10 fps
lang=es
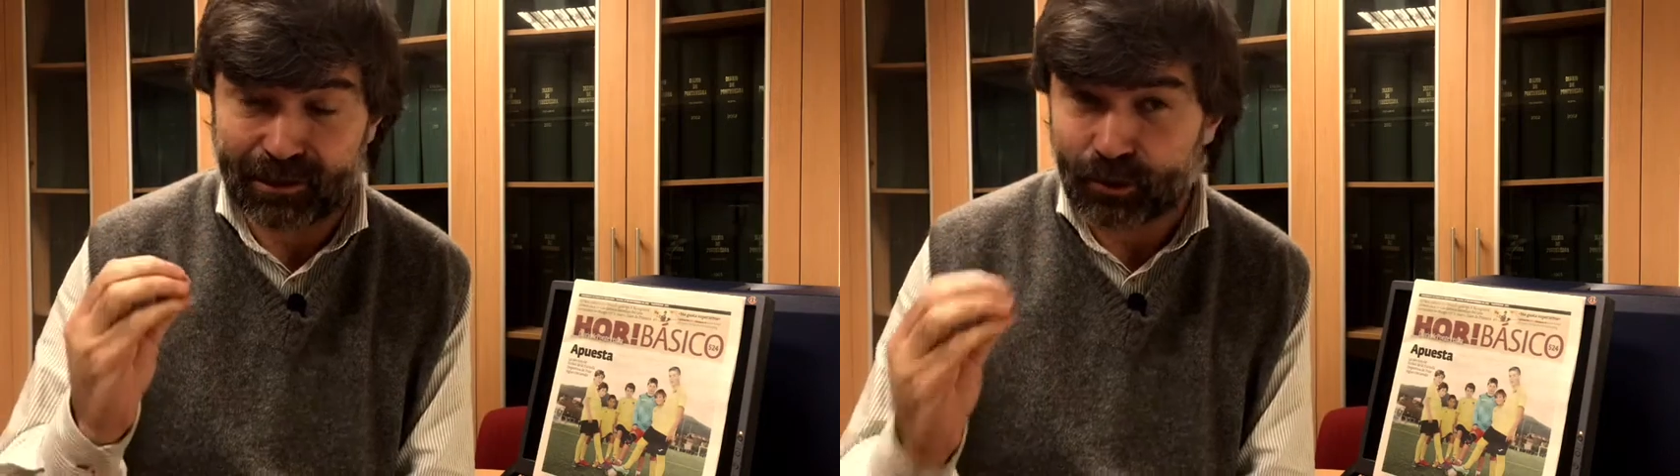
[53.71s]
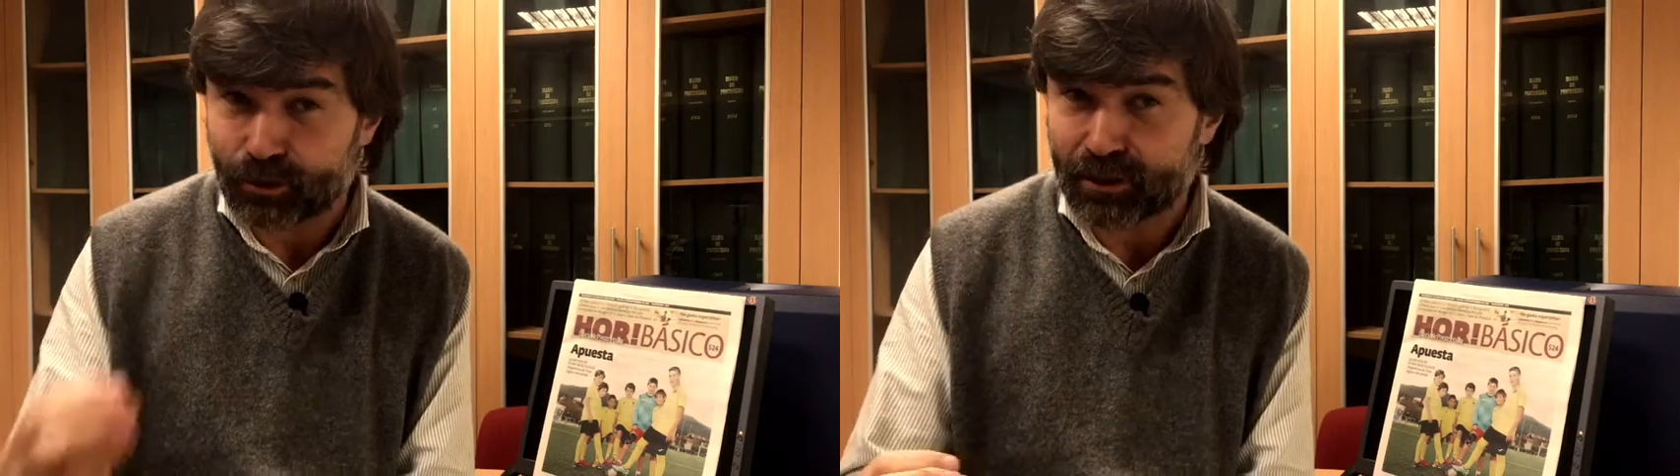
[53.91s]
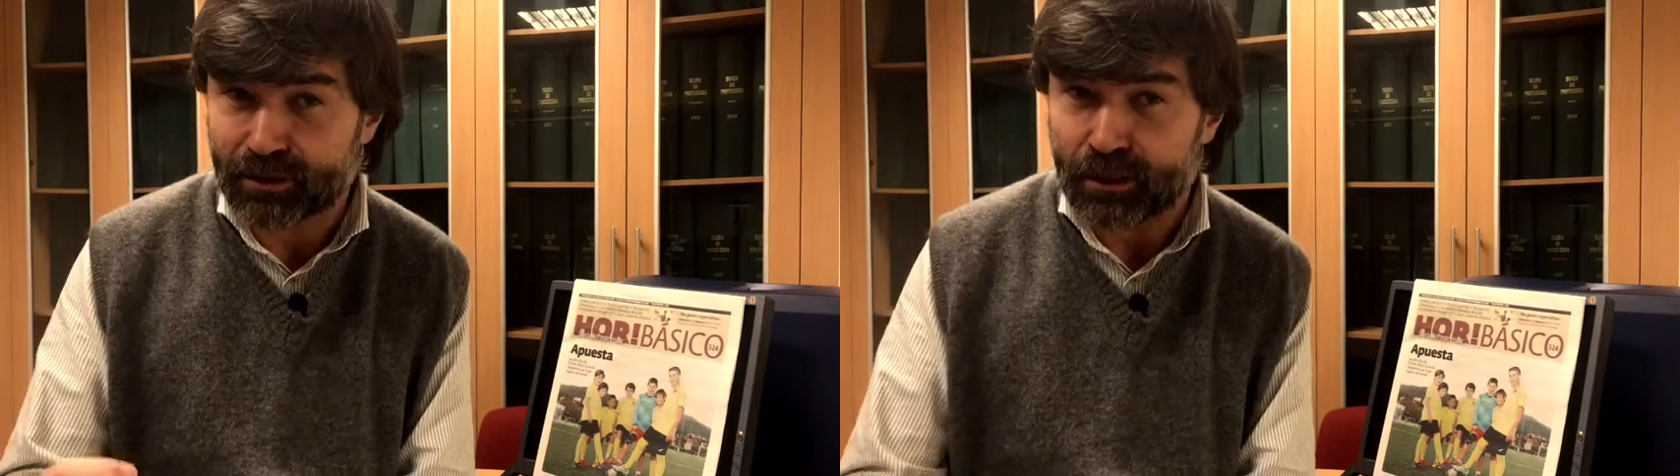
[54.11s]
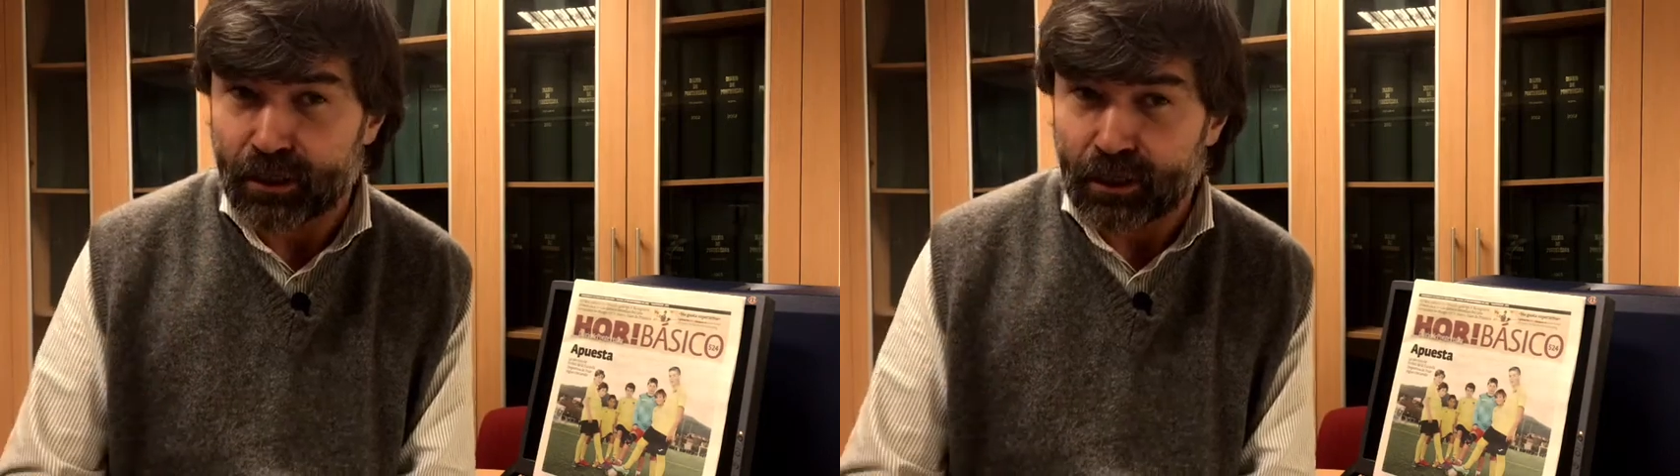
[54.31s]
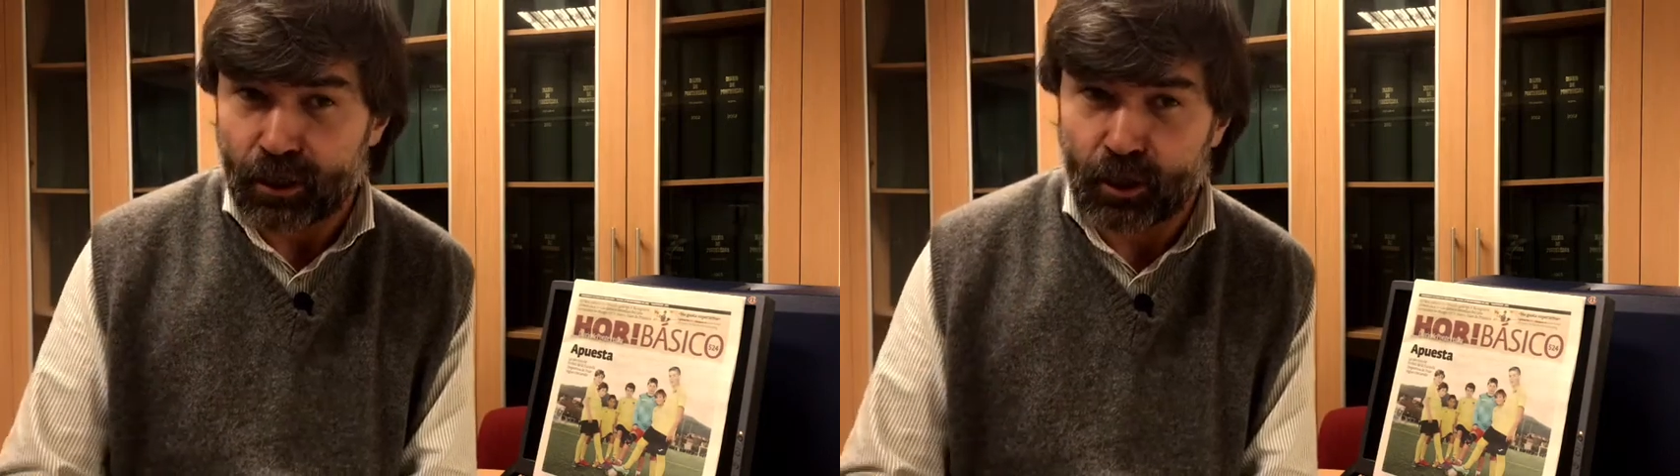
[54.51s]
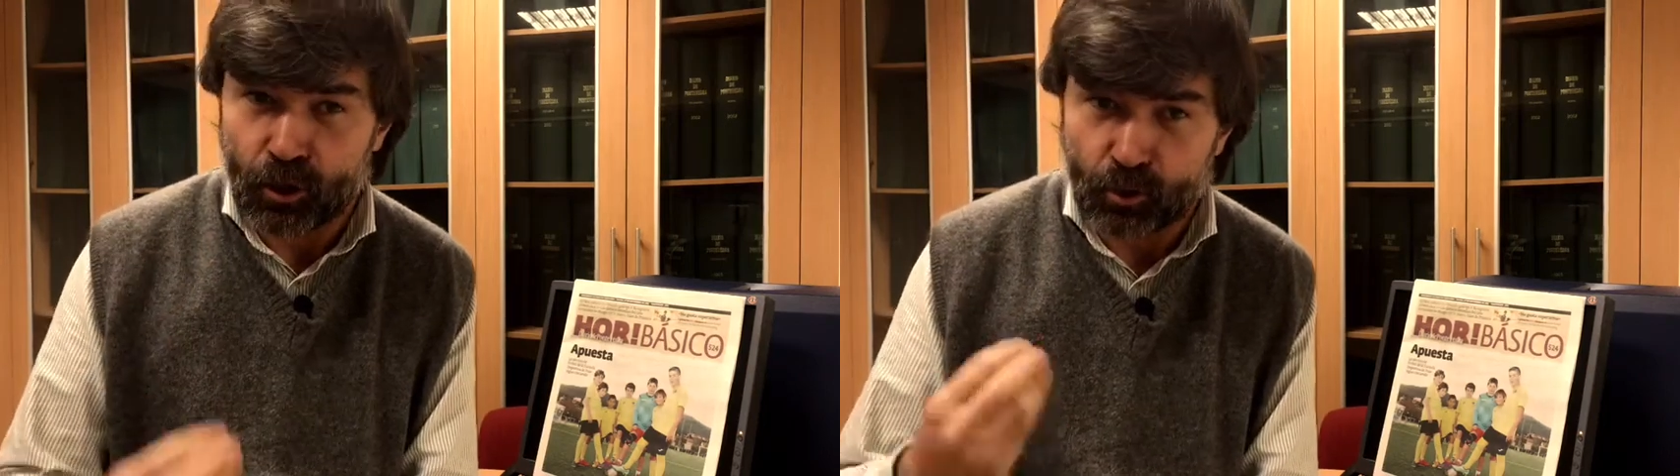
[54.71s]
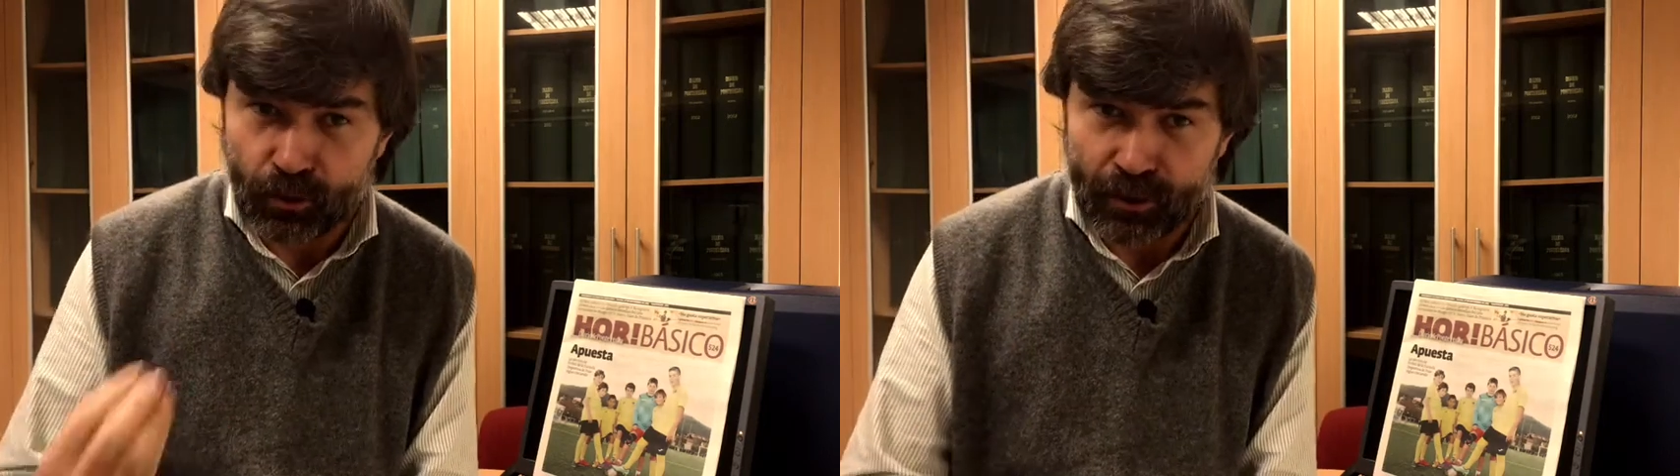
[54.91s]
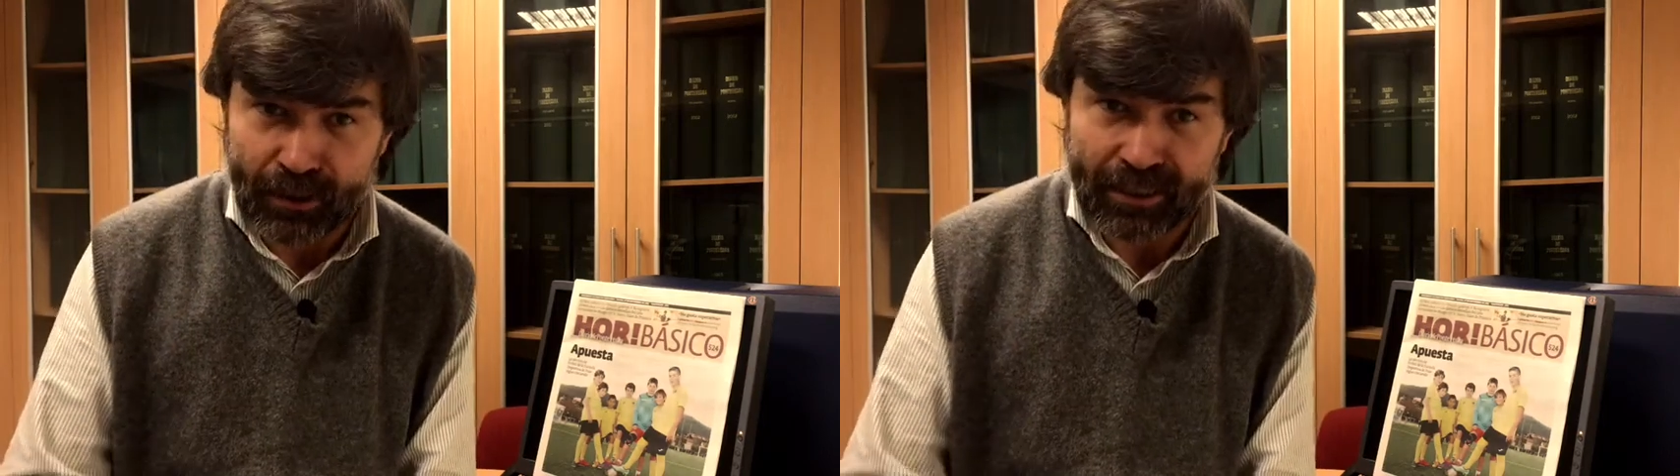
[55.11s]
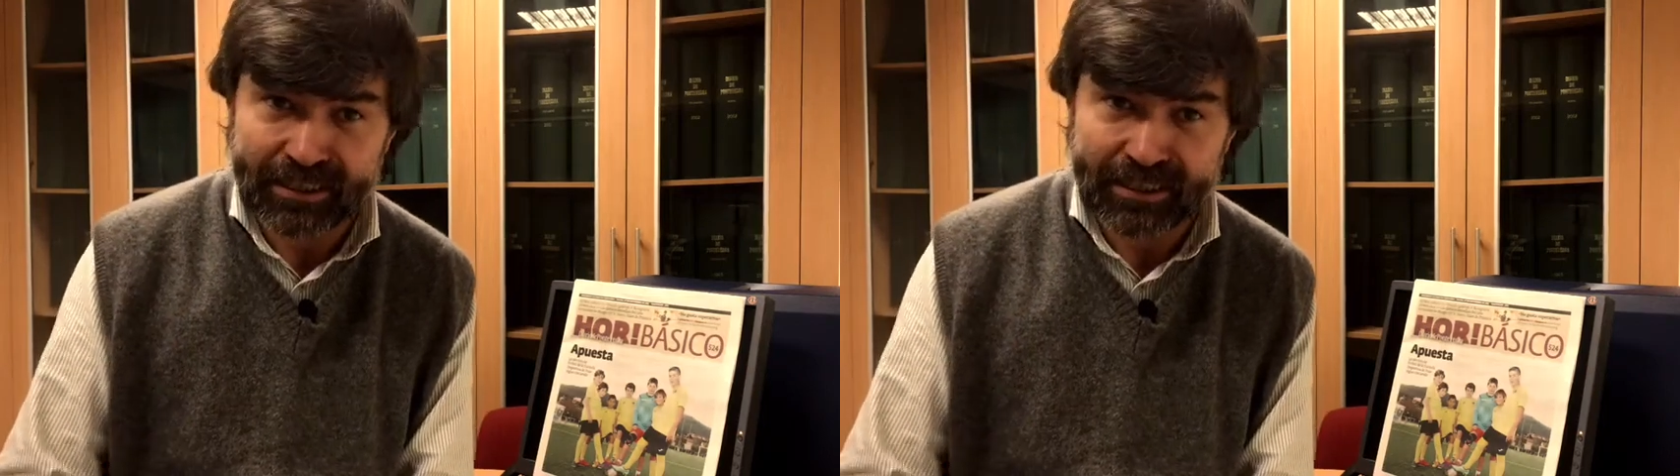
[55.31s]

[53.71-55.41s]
derrotas que no duelen,